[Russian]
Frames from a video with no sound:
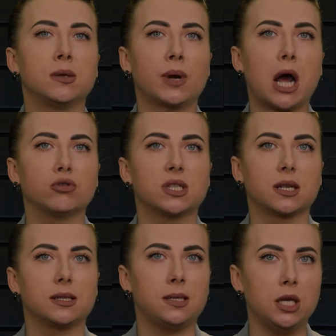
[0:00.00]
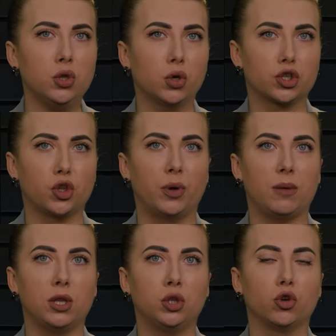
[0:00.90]
браузер Сино, чтобы
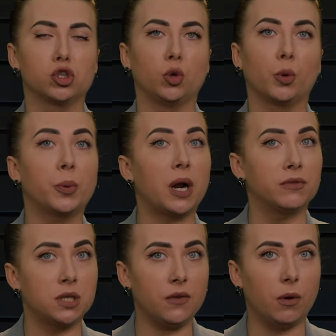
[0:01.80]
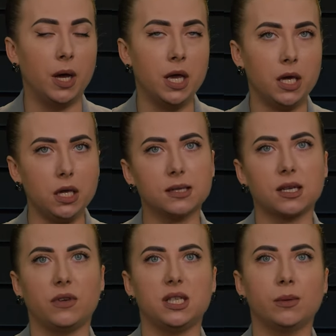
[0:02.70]
иметь доступ к правдивым и
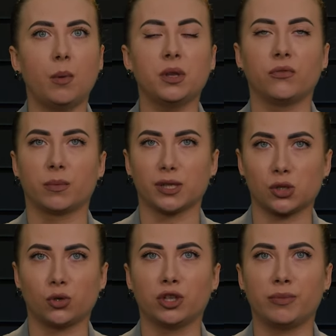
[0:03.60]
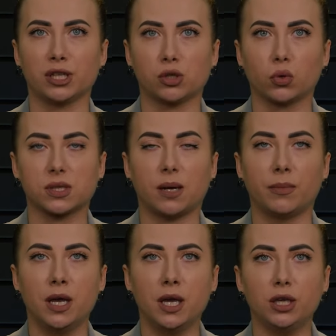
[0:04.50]
независимым информационным
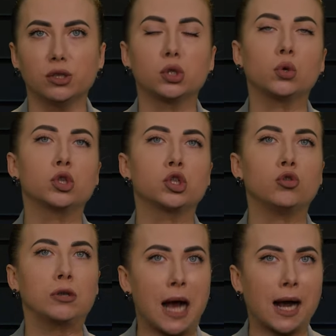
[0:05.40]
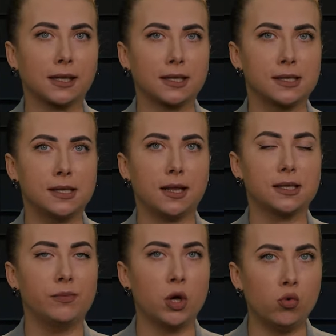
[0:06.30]
ресурсам. Инструкцию, как это
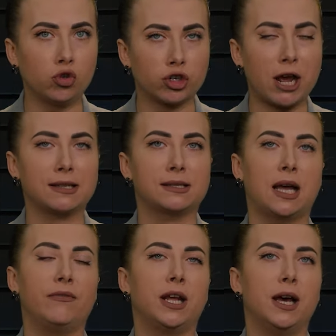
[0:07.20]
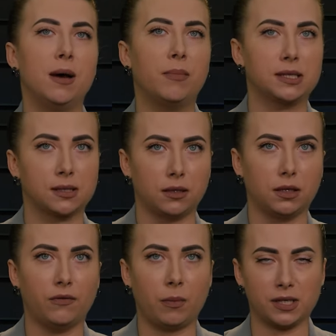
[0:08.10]
сделать, мы уже оставили по
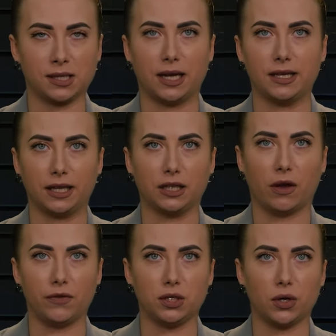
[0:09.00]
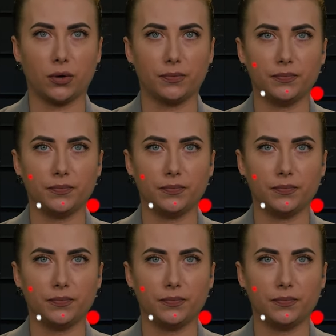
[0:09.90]
ссылке в описании этого видео.